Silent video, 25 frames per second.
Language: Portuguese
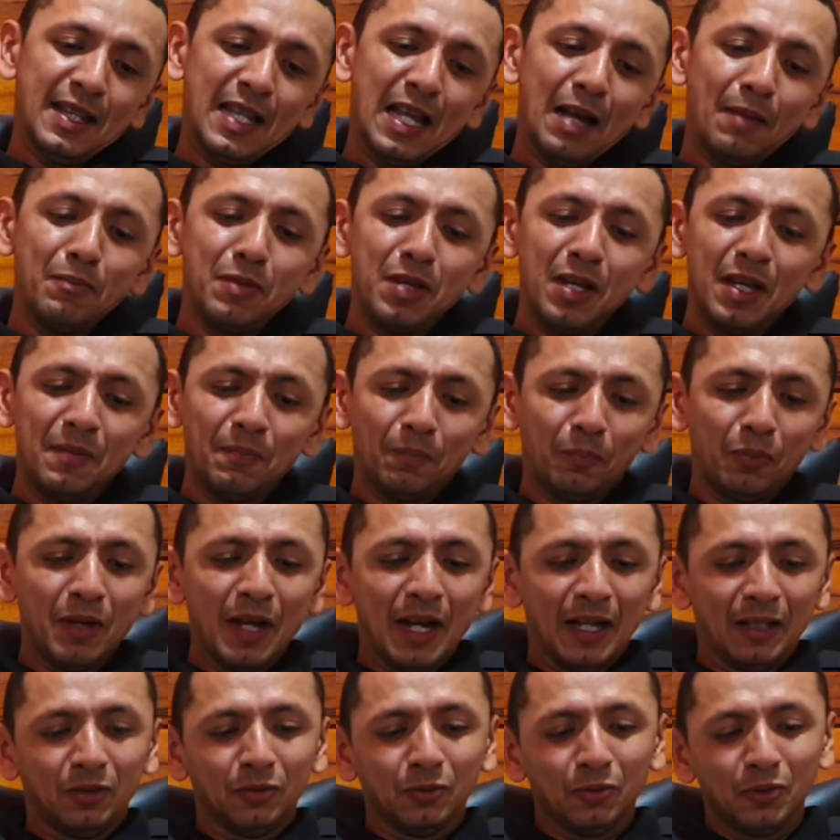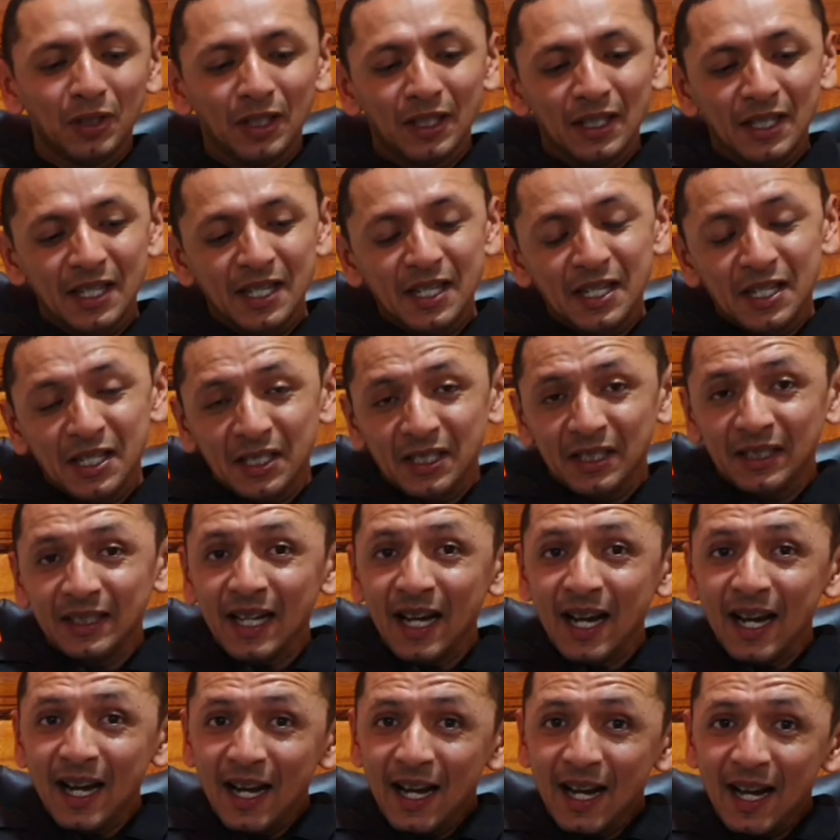na minha empunhadura
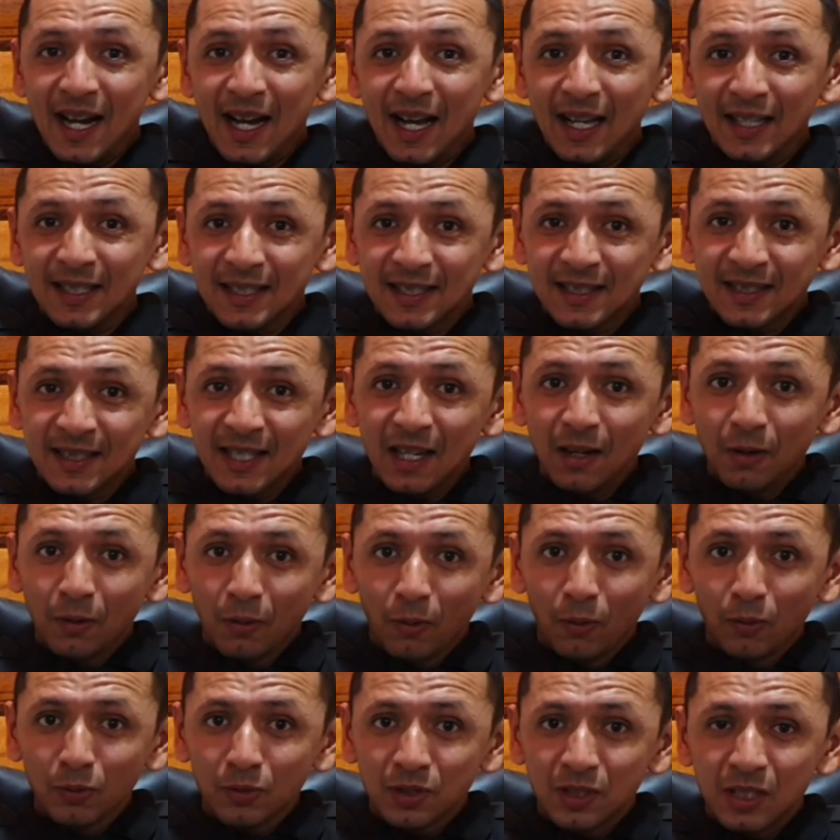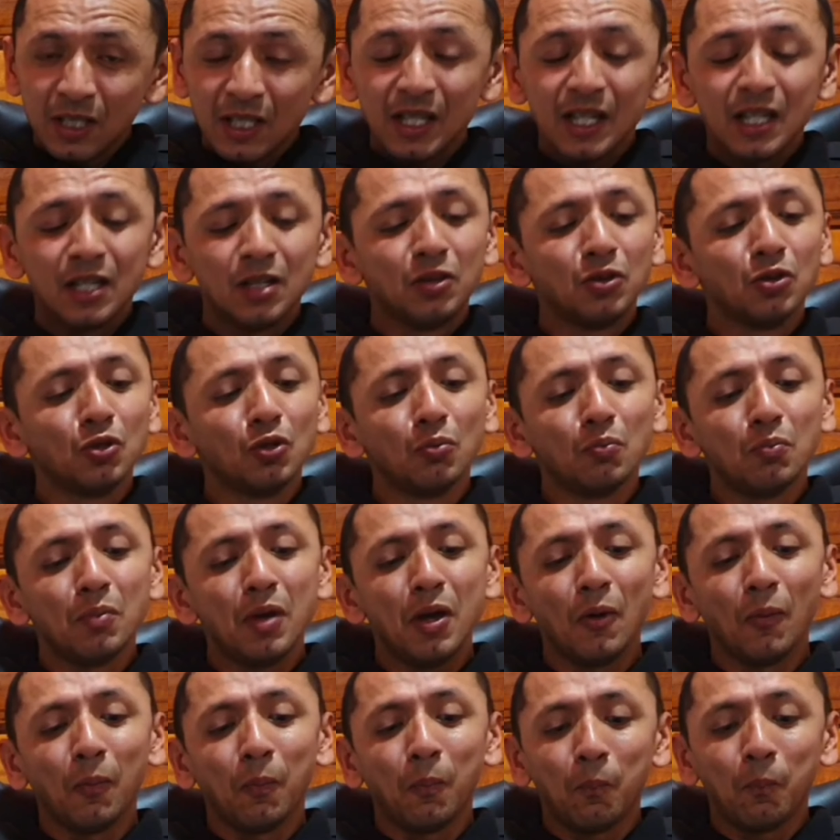está a C11, no
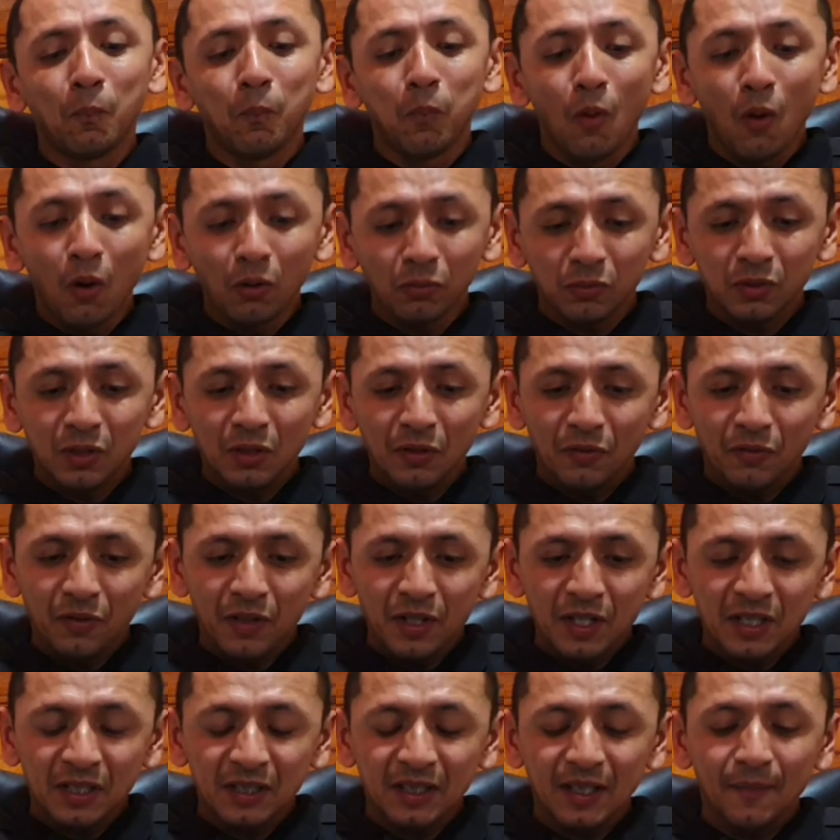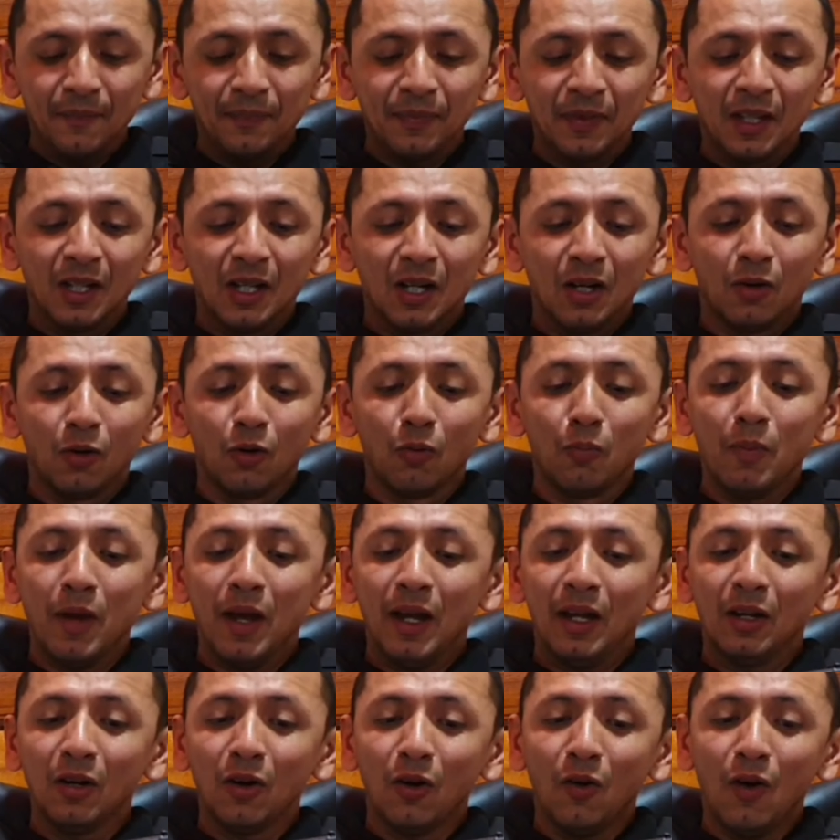meu ponto de vista, o
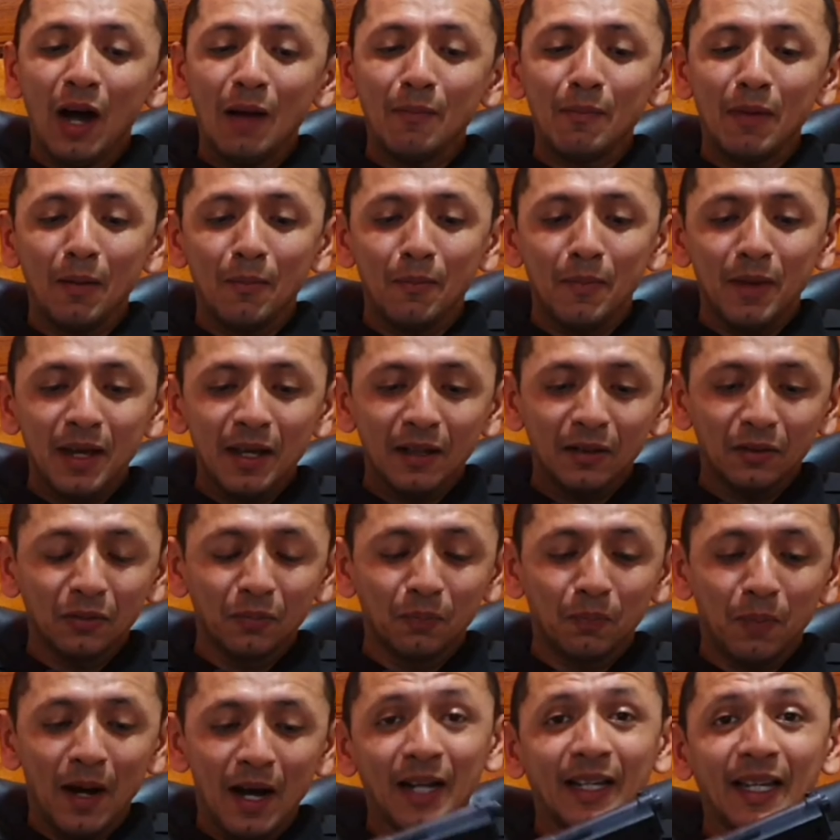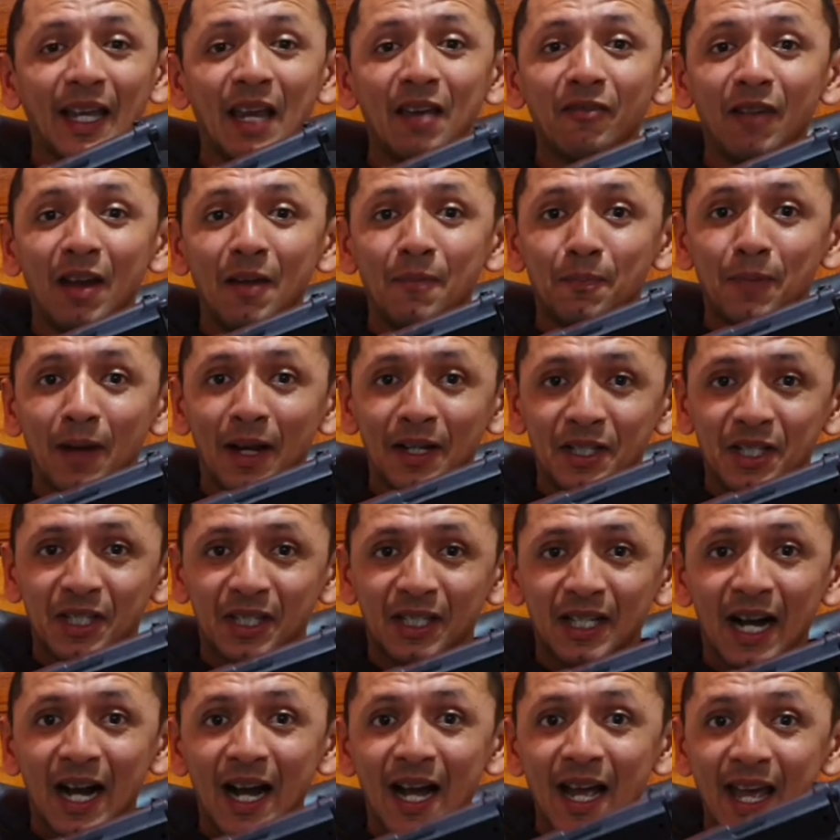melhor armamento para quem vai
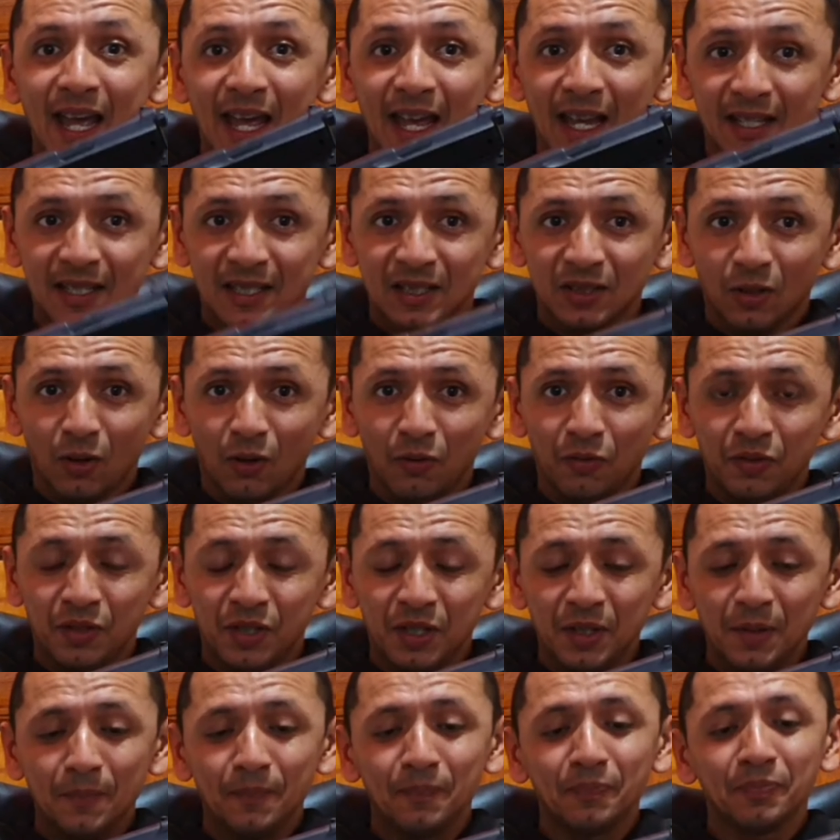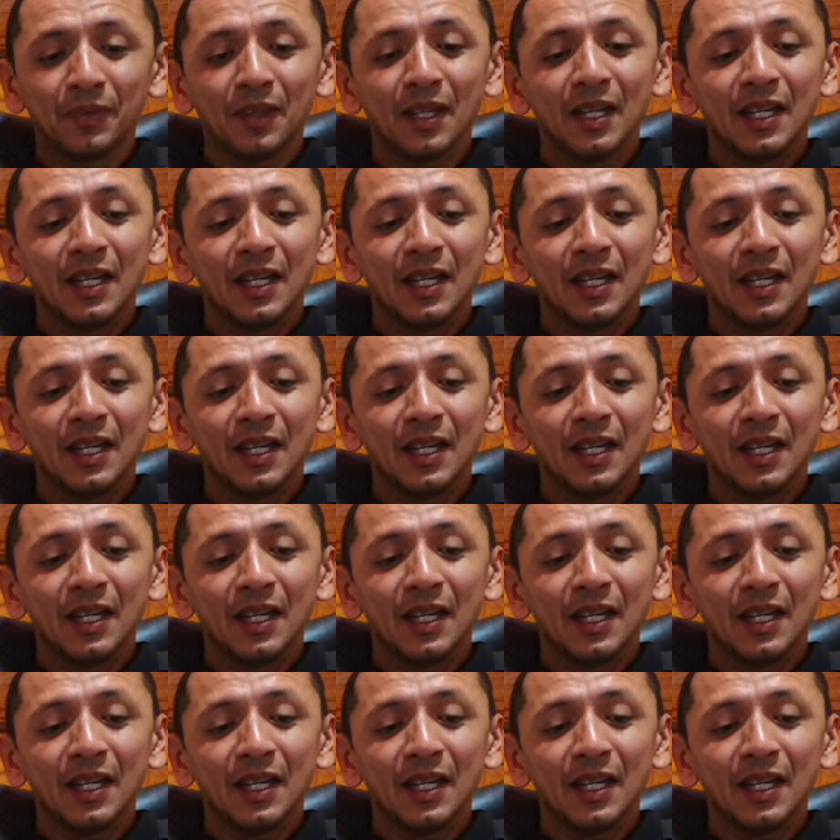praticar airsoft